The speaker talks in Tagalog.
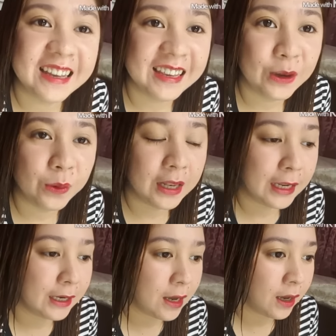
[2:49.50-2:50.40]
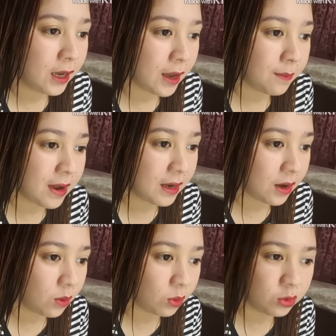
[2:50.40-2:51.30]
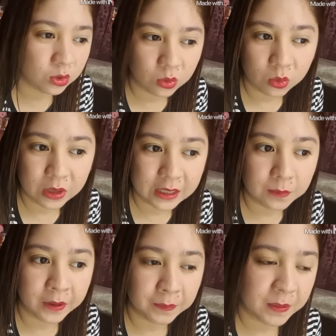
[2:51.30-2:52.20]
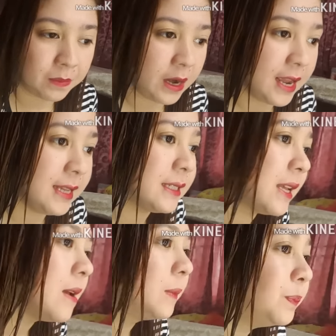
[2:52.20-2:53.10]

naghihiwalay na. Kaya bala ko, gusto ko ulit magpa-brace.